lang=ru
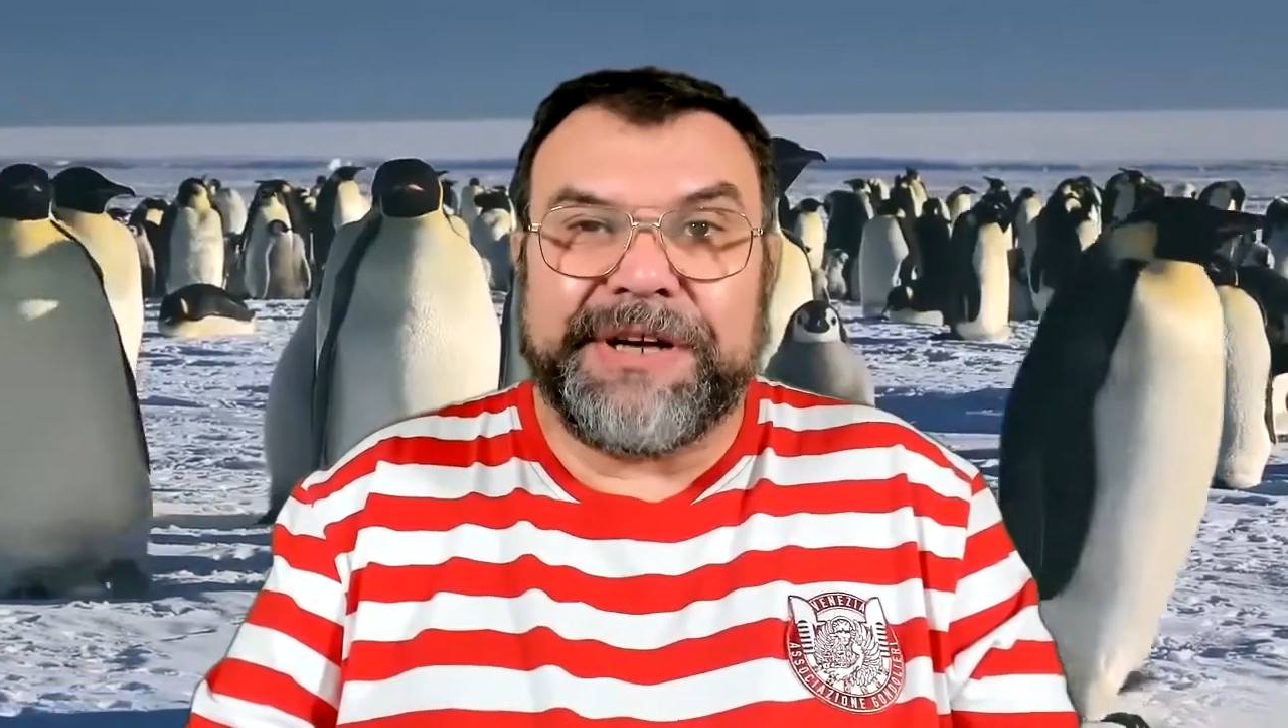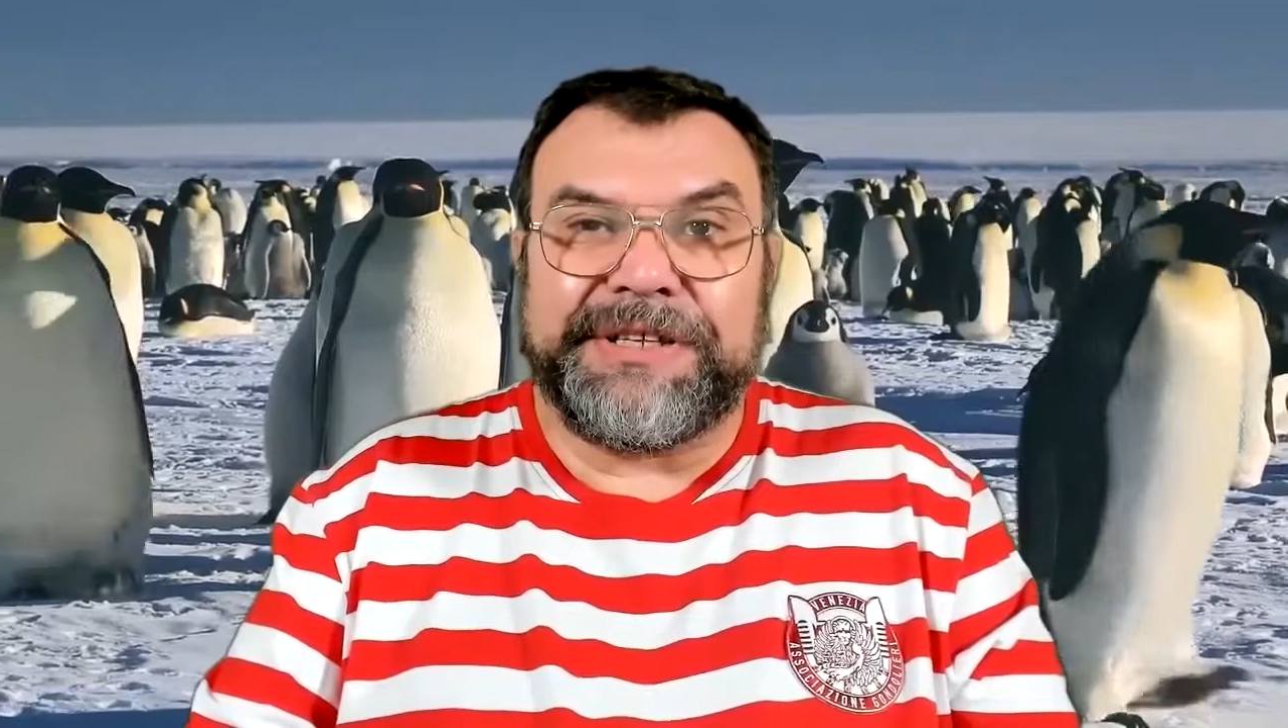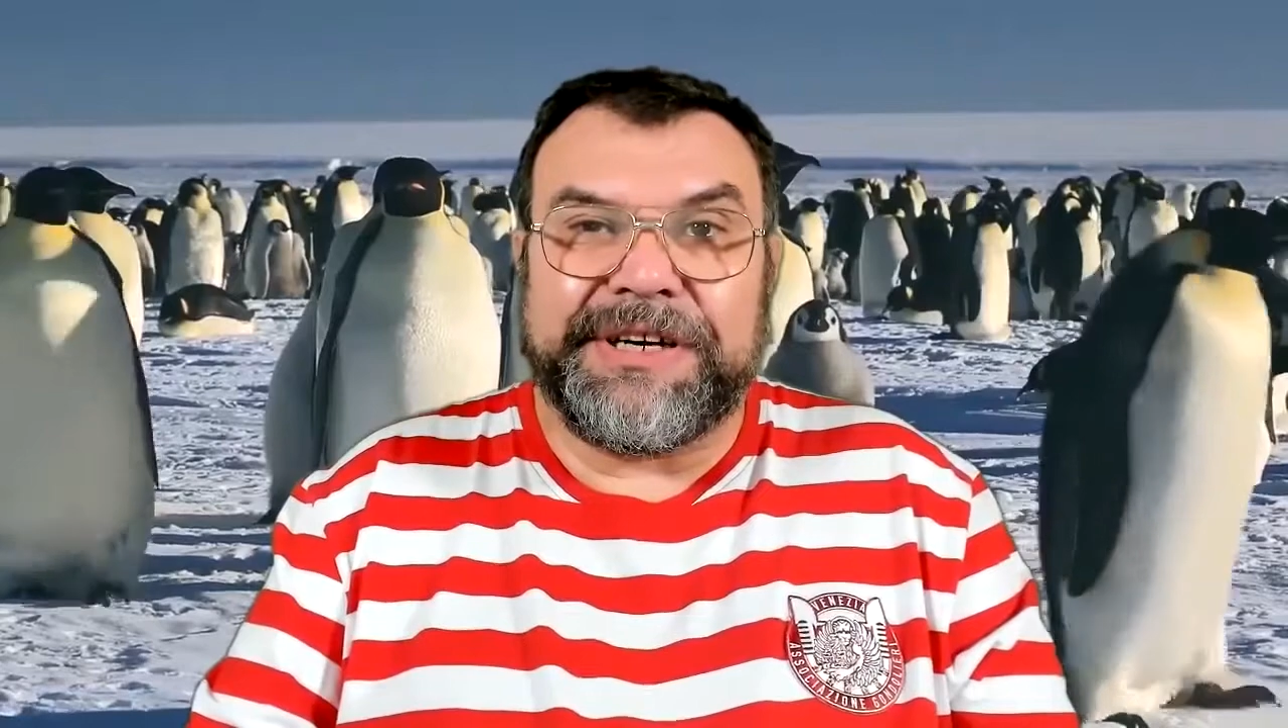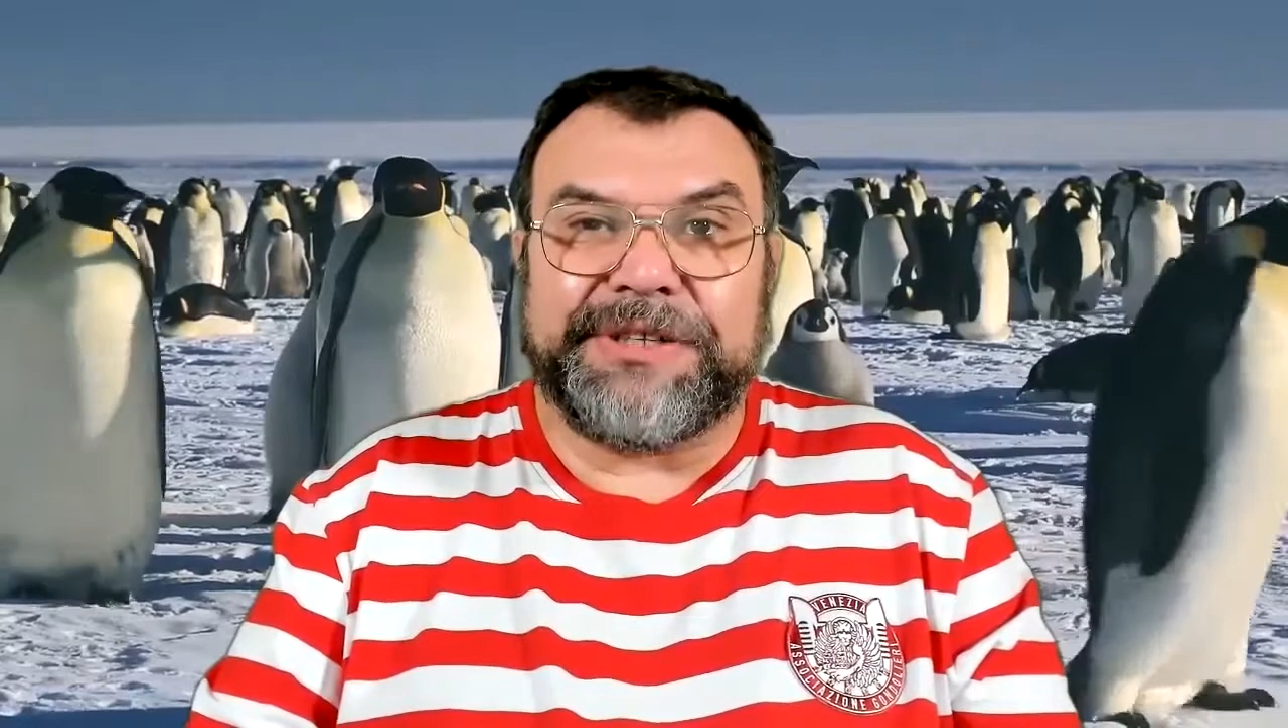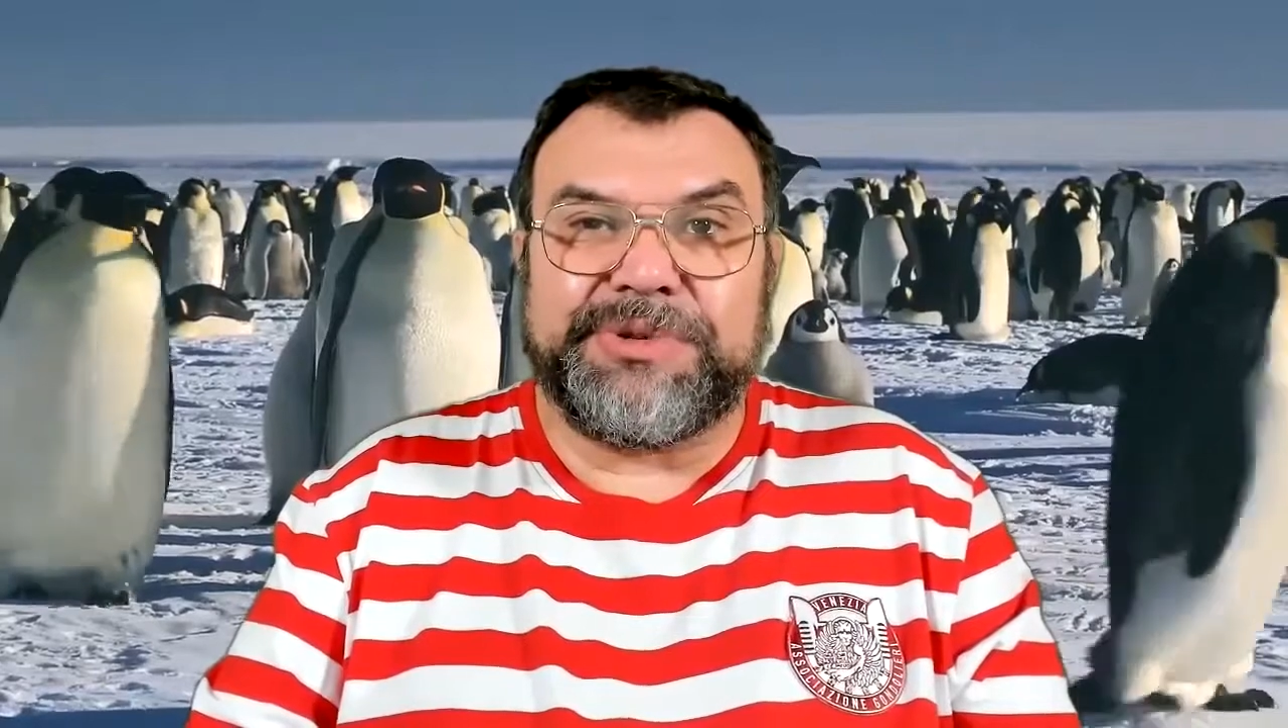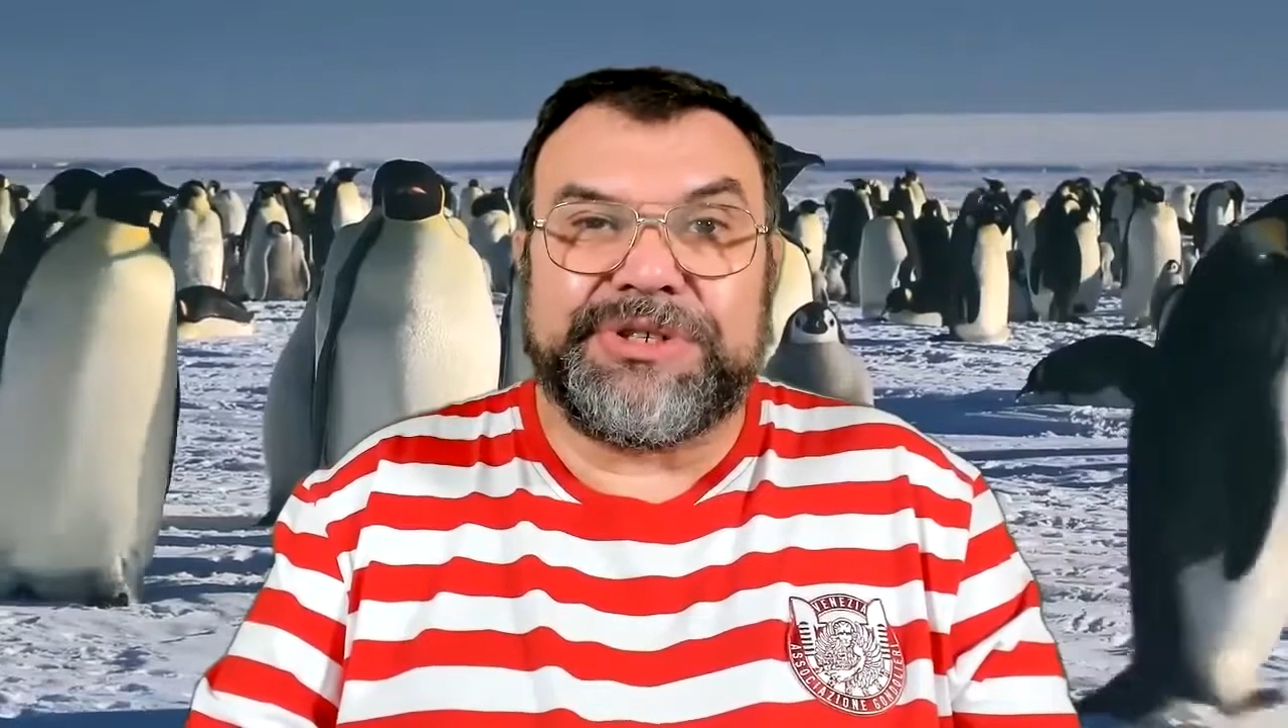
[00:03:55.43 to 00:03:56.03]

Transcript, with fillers: интернету